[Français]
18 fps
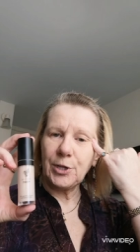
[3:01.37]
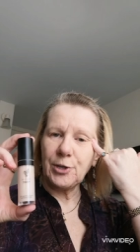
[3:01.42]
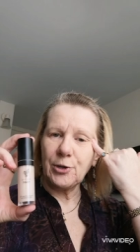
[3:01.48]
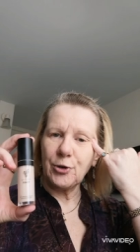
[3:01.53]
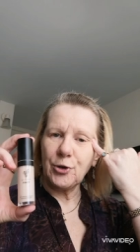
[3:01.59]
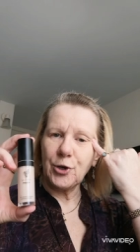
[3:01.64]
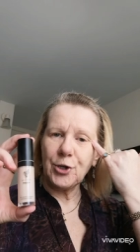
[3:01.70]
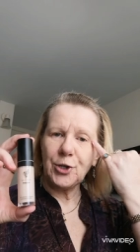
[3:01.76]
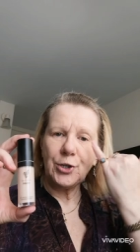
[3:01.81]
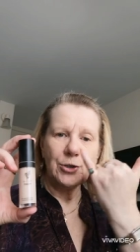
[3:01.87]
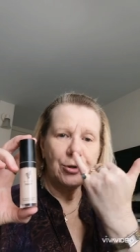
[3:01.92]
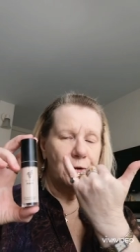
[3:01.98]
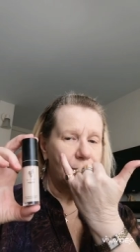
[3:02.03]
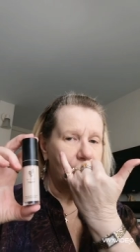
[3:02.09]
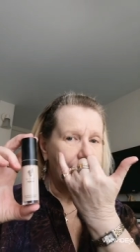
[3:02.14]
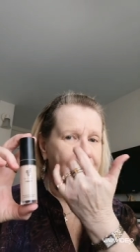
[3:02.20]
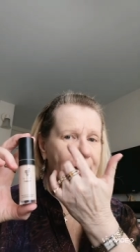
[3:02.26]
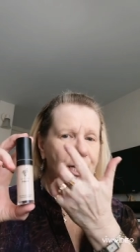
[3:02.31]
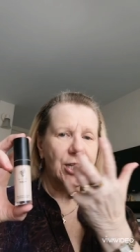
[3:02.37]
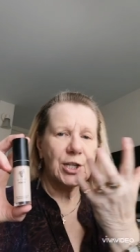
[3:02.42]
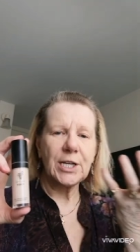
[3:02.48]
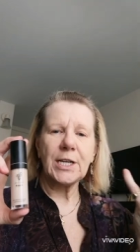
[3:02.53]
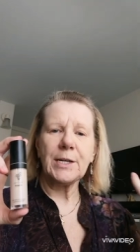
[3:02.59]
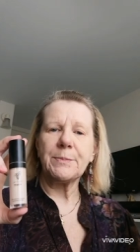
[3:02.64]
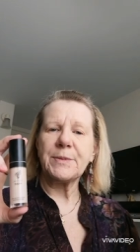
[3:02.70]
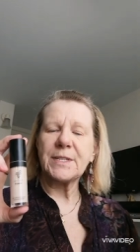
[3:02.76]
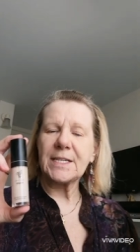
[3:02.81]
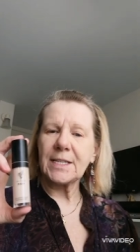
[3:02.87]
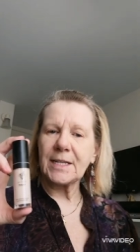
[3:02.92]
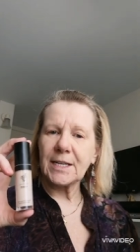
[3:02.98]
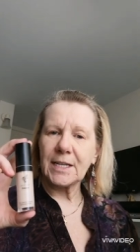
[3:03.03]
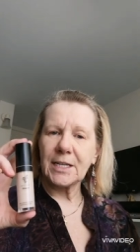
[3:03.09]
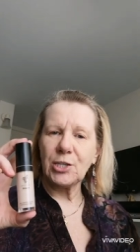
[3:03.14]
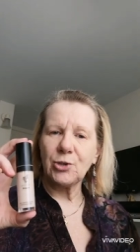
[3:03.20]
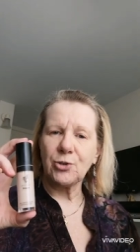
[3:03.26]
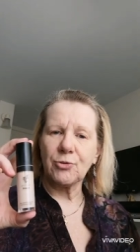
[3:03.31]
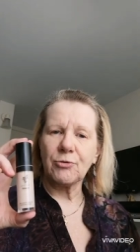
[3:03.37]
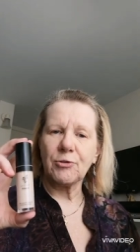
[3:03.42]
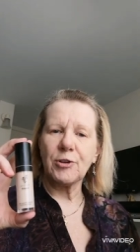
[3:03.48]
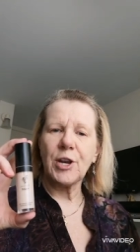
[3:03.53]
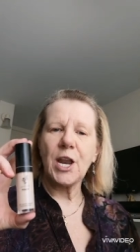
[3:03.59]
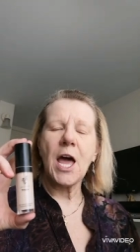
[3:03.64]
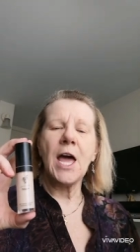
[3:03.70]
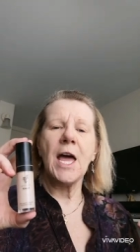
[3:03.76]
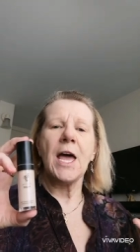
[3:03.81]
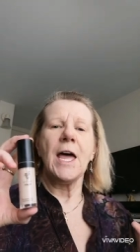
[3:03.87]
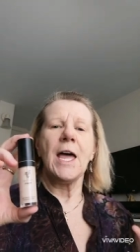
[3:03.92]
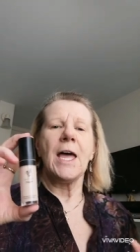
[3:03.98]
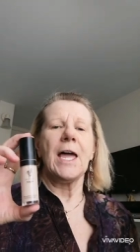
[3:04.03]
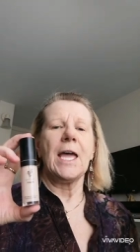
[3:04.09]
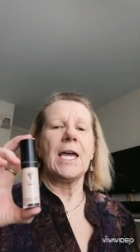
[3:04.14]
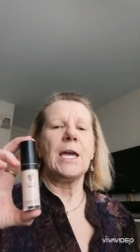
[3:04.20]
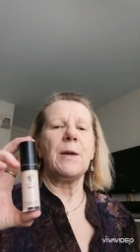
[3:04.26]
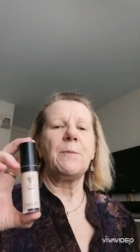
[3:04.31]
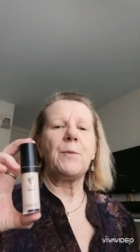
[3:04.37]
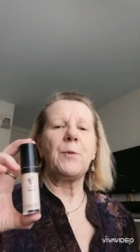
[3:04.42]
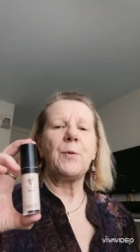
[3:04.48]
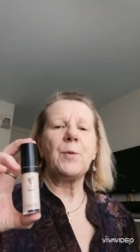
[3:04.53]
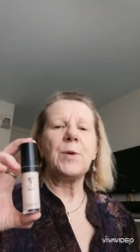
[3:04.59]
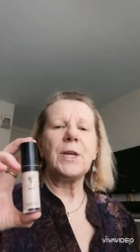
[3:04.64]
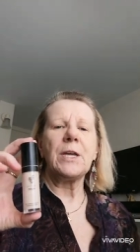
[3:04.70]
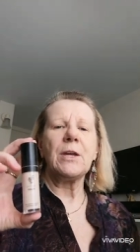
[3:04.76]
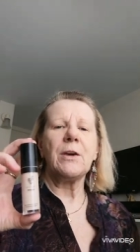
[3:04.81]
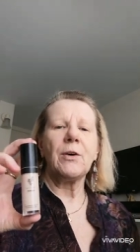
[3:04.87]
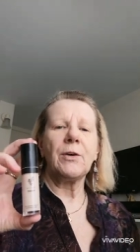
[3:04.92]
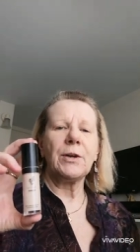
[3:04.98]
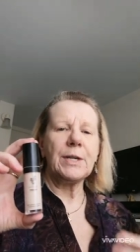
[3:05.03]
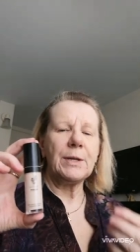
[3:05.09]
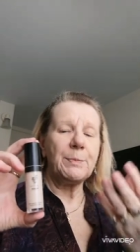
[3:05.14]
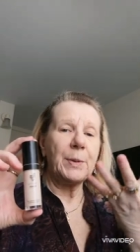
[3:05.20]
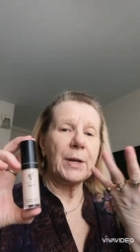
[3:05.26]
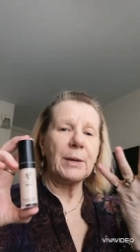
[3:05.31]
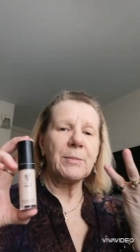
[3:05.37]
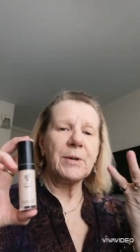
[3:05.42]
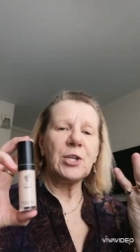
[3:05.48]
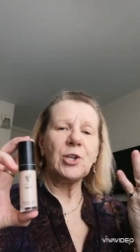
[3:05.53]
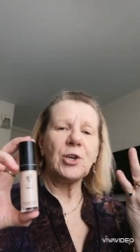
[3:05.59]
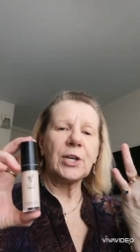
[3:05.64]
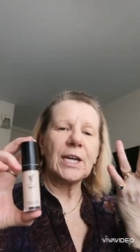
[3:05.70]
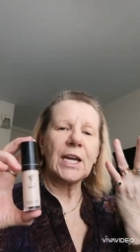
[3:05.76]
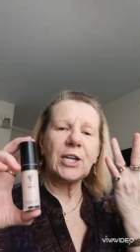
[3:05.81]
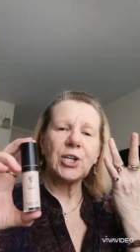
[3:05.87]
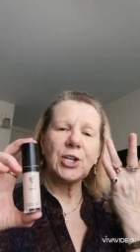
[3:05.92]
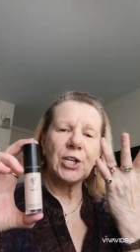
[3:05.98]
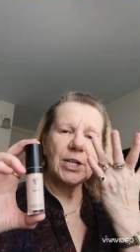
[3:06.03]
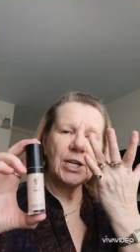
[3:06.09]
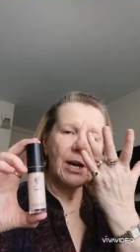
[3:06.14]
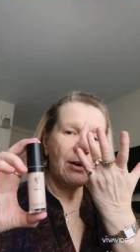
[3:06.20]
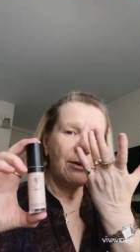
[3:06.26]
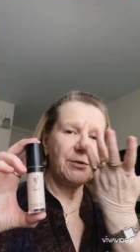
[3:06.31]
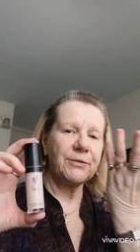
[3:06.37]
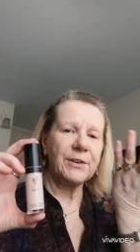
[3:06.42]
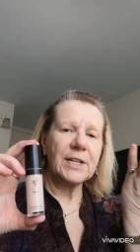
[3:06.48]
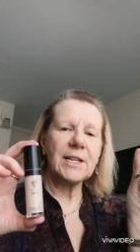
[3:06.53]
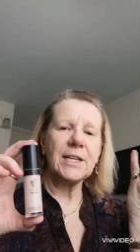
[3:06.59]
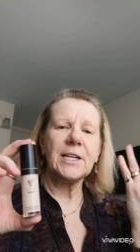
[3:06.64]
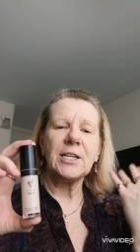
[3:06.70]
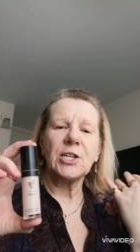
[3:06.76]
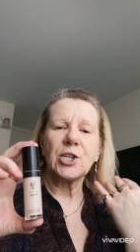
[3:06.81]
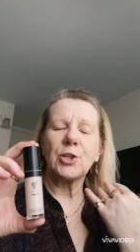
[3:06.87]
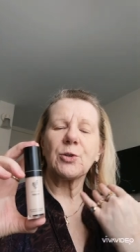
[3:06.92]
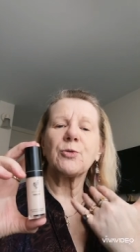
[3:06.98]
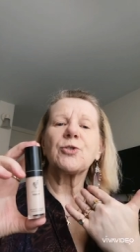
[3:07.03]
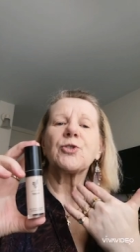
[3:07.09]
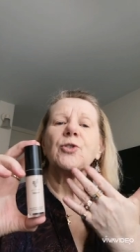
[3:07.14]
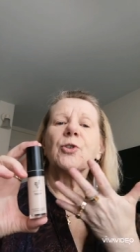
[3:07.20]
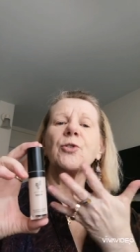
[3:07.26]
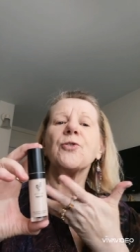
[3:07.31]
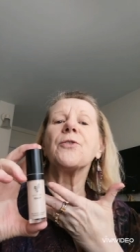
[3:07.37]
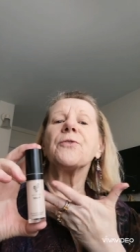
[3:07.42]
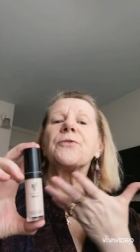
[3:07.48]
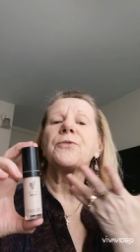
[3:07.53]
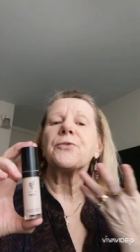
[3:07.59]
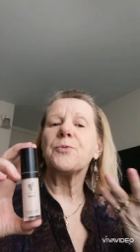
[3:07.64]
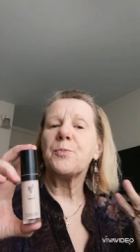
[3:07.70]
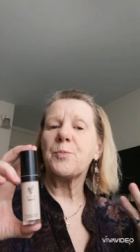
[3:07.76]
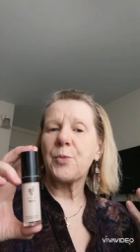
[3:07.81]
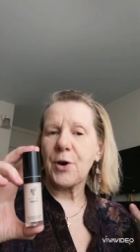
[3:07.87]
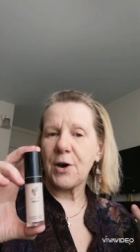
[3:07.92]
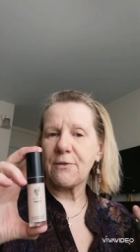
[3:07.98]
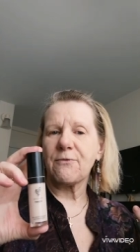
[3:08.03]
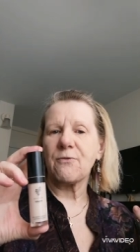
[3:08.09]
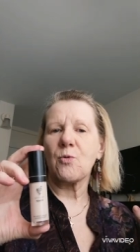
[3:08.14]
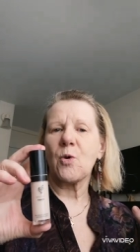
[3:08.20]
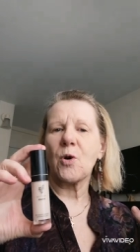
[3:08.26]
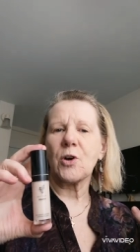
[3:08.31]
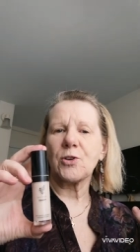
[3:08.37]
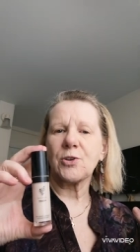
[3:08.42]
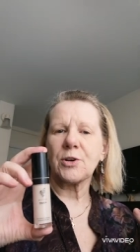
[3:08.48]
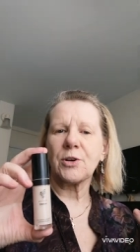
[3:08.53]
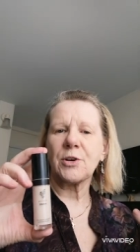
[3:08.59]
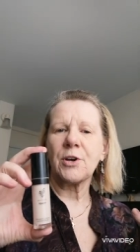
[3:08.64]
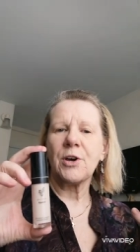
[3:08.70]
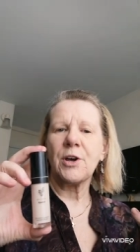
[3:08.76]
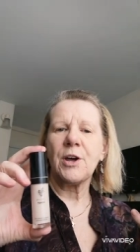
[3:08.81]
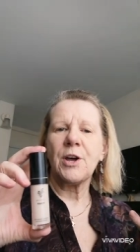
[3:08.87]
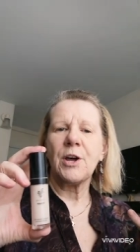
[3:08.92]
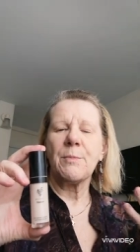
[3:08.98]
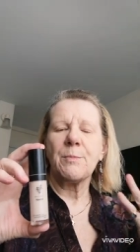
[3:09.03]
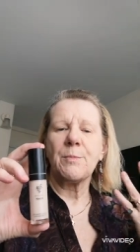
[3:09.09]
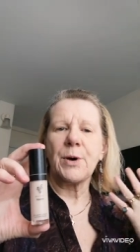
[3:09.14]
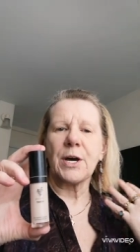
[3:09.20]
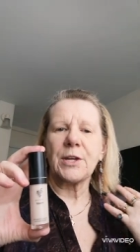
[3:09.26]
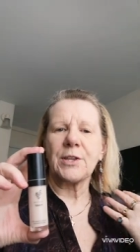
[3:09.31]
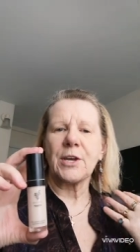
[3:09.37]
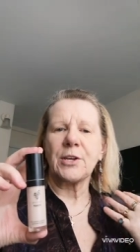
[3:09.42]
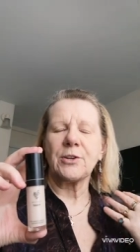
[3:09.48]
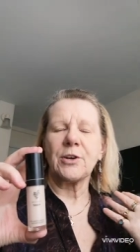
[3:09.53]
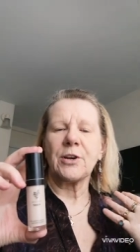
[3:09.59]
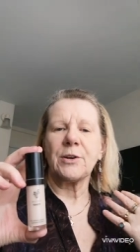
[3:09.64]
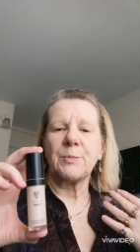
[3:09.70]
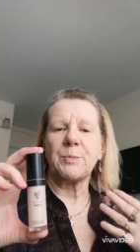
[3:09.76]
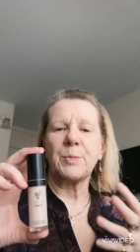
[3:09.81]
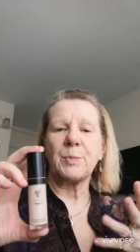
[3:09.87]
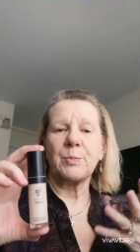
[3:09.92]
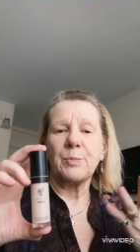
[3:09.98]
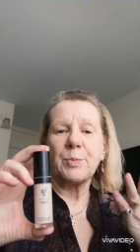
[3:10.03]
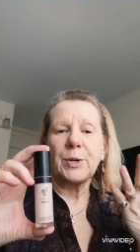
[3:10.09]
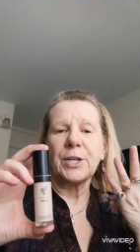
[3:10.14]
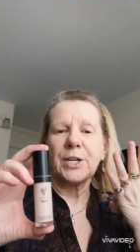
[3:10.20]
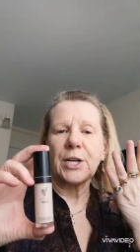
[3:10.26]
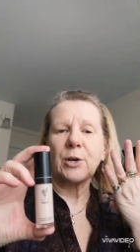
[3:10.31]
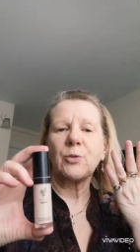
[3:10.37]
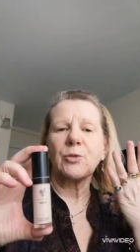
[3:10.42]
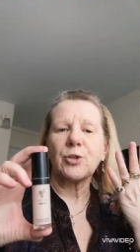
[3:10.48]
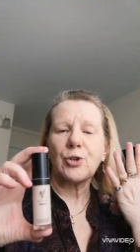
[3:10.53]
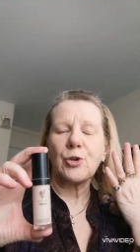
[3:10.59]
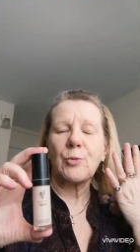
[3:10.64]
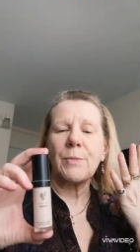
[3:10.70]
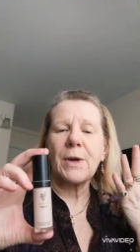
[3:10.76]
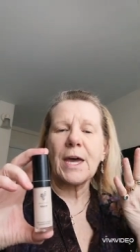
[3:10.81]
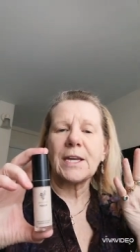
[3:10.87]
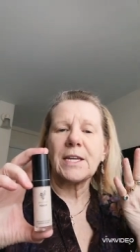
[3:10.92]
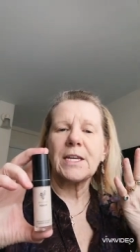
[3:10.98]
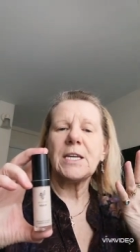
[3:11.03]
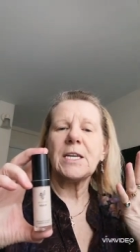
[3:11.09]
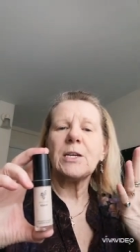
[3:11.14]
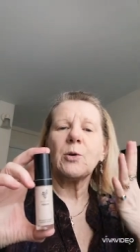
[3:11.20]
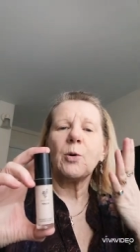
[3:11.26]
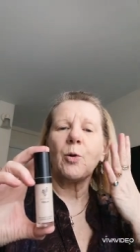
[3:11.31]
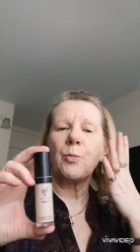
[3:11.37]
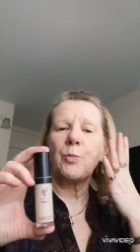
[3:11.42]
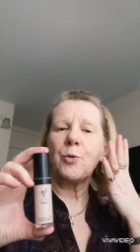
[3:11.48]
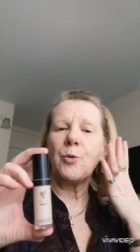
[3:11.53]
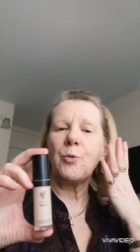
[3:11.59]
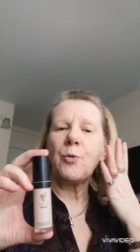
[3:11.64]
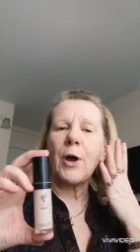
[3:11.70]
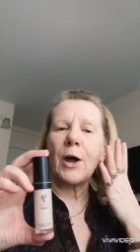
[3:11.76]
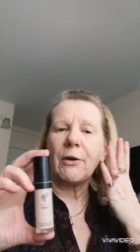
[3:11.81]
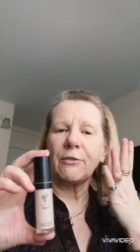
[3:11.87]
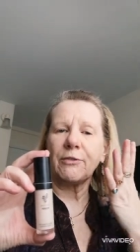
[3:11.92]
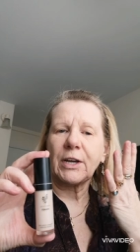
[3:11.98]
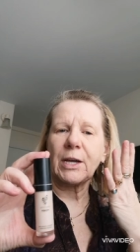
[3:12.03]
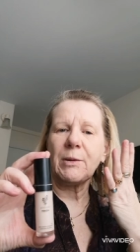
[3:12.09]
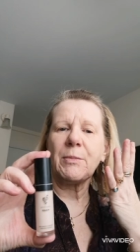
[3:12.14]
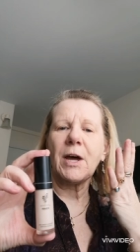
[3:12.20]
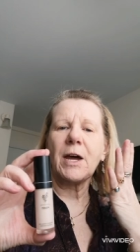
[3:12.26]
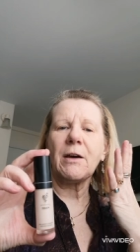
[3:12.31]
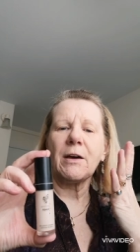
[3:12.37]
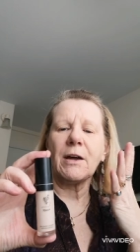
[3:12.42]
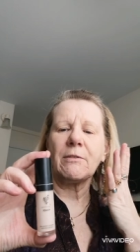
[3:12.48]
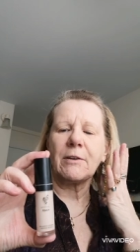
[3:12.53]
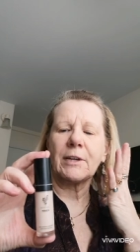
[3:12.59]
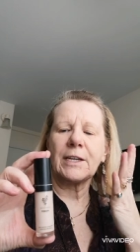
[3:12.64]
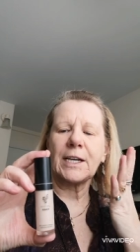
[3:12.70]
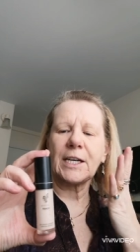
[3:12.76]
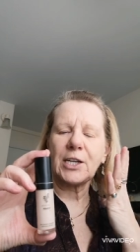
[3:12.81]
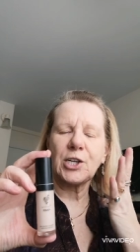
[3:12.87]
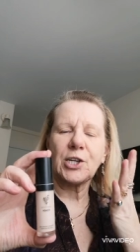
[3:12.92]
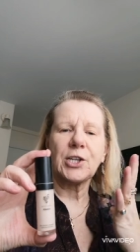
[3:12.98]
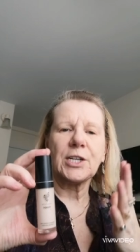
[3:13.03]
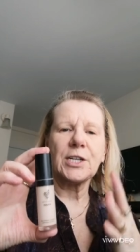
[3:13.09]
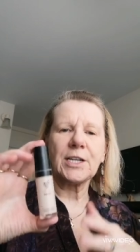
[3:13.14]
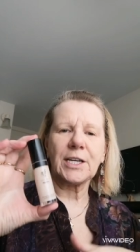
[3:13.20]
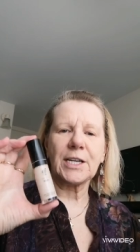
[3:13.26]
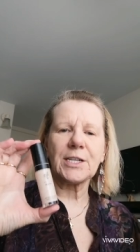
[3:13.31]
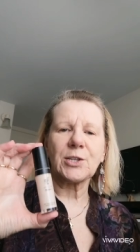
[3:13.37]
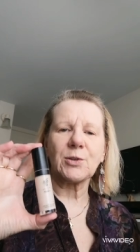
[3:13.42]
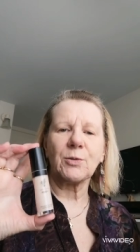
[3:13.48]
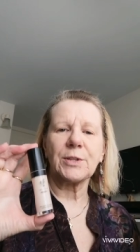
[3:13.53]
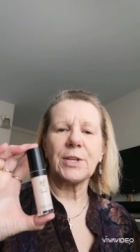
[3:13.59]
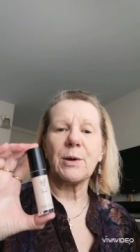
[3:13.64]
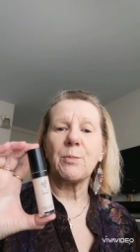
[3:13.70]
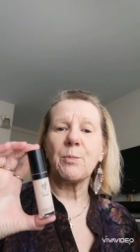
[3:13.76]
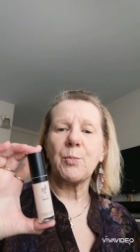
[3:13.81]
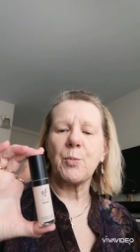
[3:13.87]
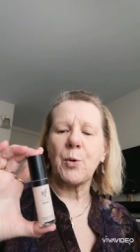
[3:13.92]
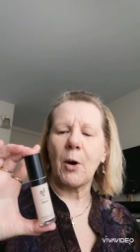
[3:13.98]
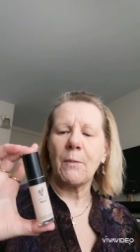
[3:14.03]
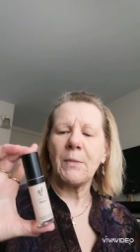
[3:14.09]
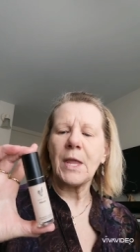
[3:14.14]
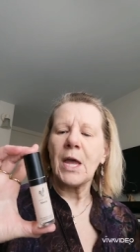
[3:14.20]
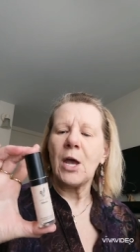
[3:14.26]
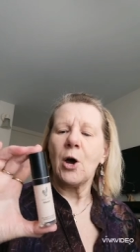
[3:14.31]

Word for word: bas de l'œil, de cacher les petites ridules et puis euh, il permet de cacher en fait les choses qu'on ne veut pas voir. Pendant, euh, pendant qu'on se maquille, on peut vraiment euh, cacher qu'est-ce qu'on n'aime pas.